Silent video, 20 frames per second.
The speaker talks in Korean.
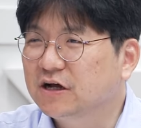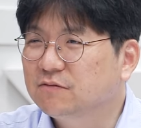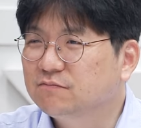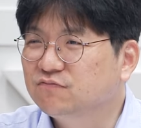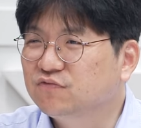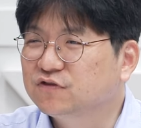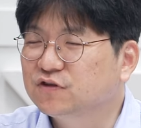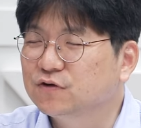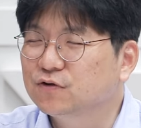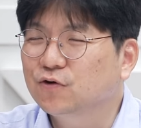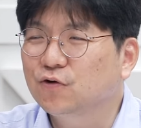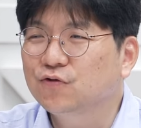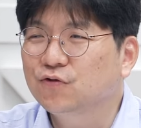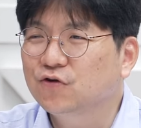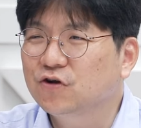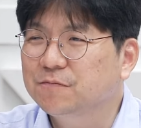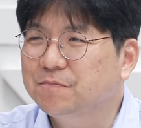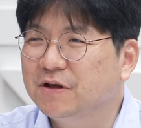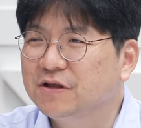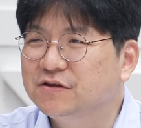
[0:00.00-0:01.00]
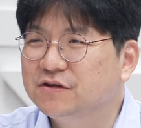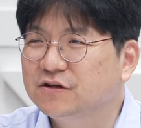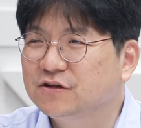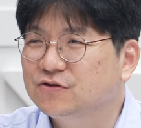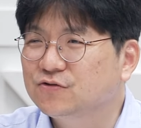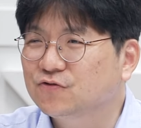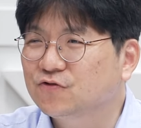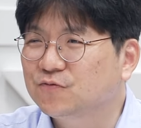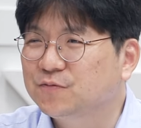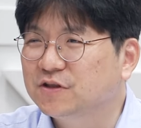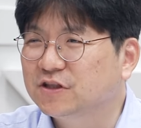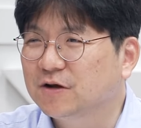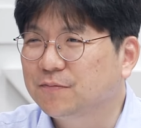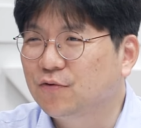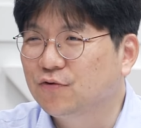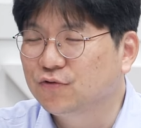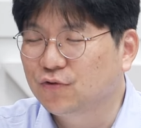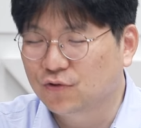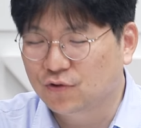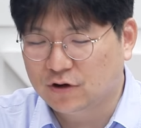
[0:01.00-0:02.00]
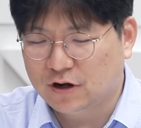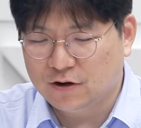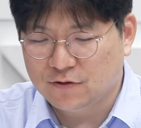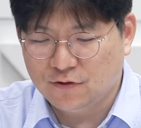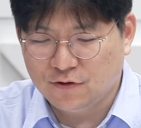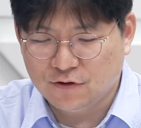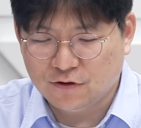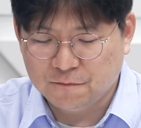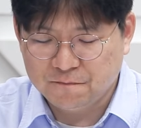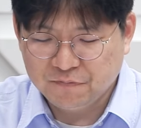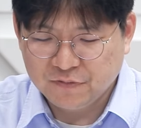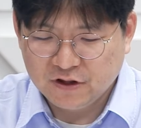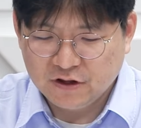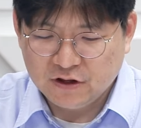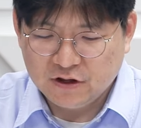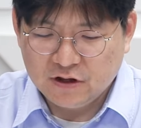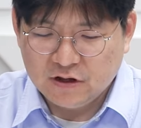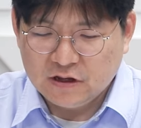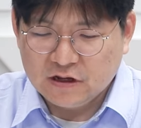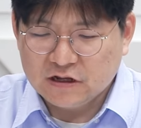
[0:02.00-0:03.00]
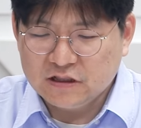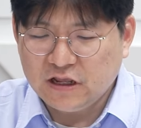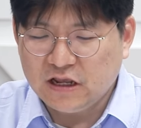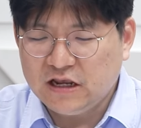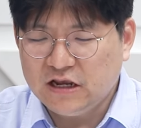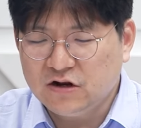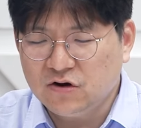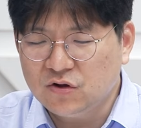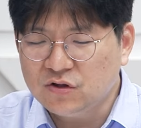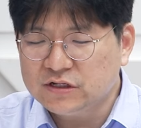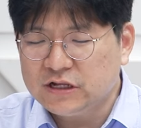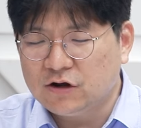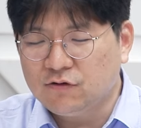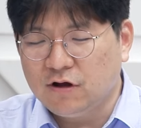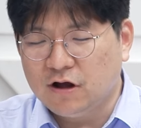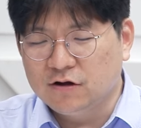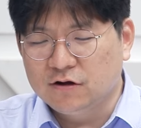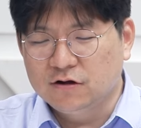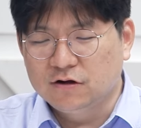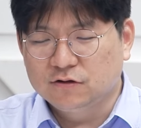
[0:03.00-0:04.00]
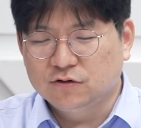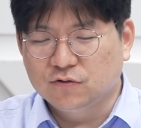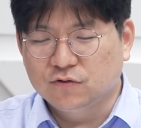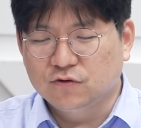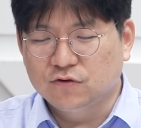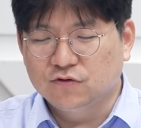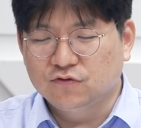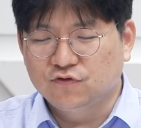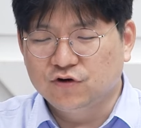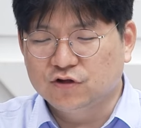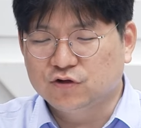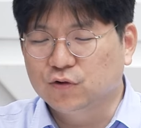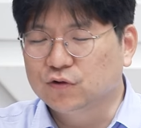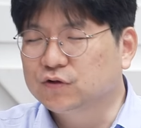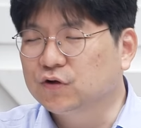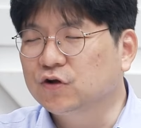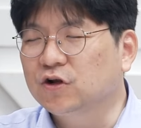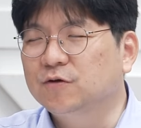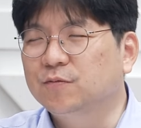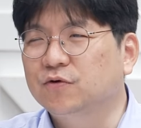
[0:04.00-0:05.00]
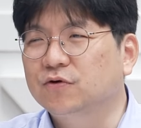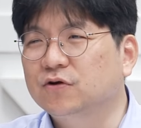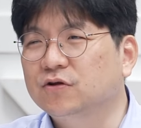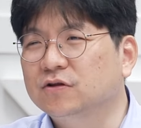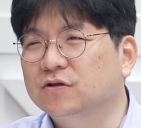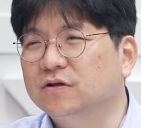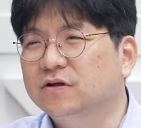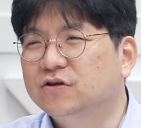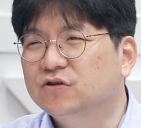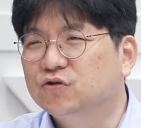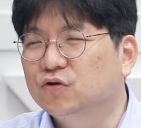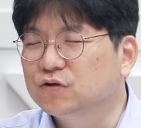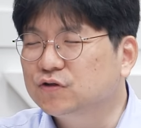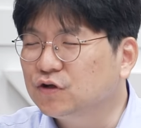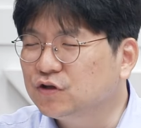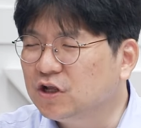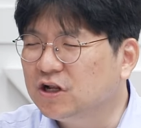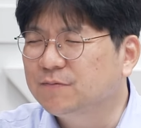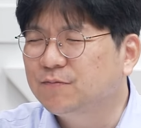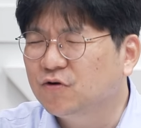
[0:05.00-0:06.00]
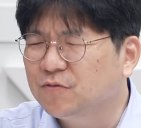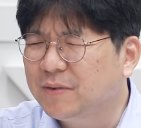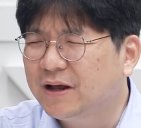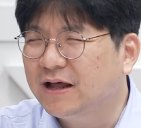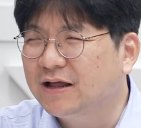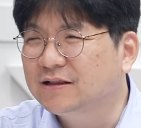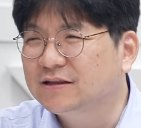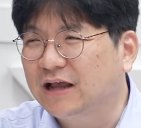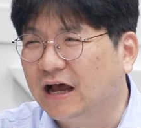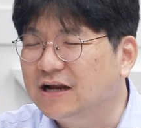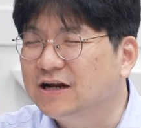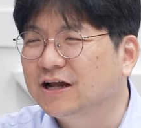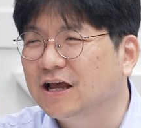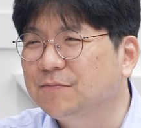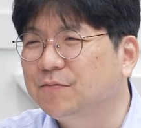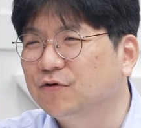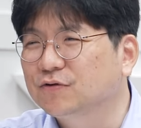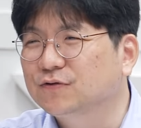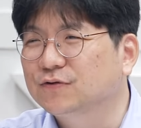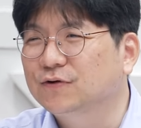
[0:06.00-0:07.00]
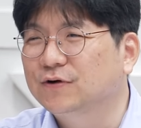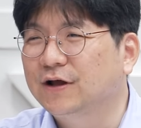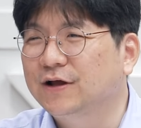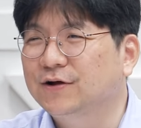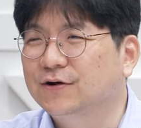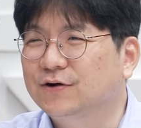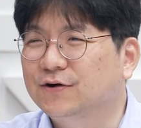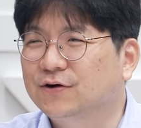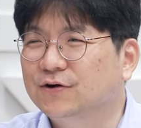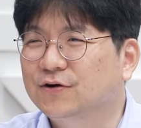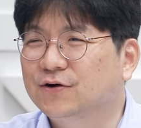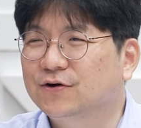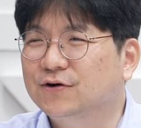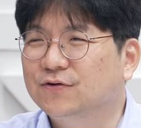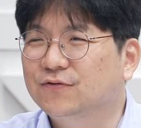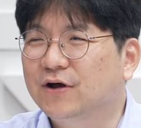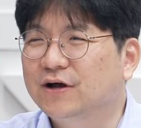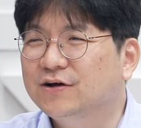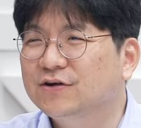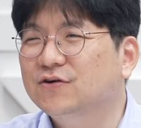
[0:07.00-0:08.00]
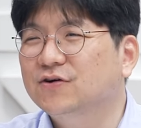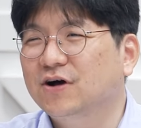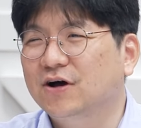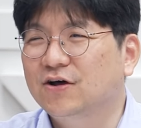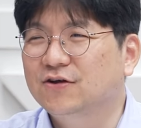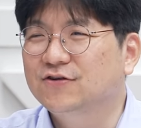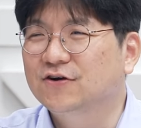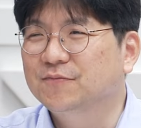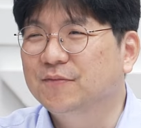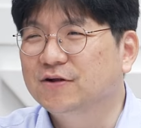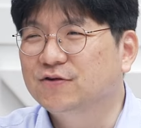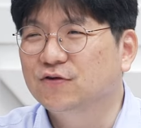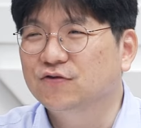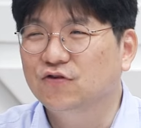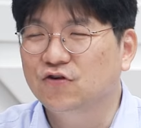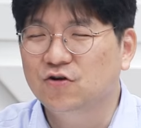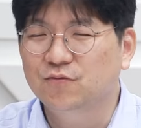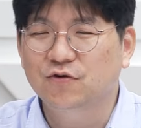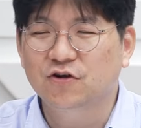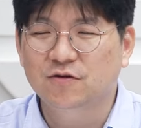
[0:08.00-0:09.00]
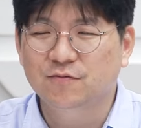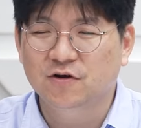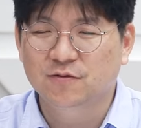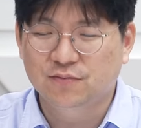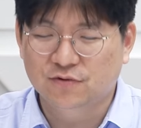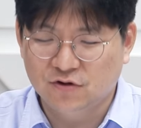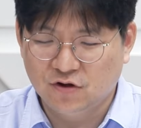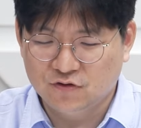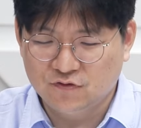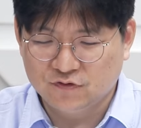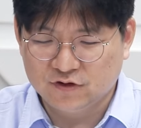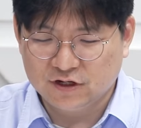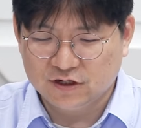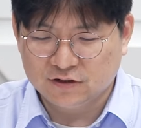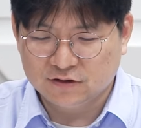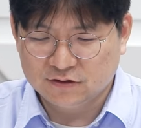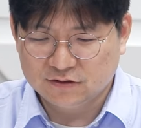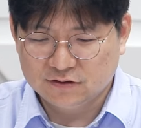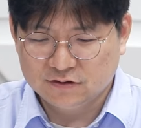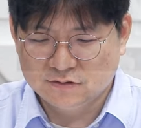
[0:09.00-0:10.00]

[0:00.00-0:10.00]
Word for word: 네. 무슨 꽃놀이패인지는 조금 이따 보도록 음, 하고 음. 근데 이런 상황을 또 우리 조선일보는 조선일보만 다르게 보도를 해요. 어, 음. 왜 그럴까요, 정말? 조선일보 일면 보여주세요.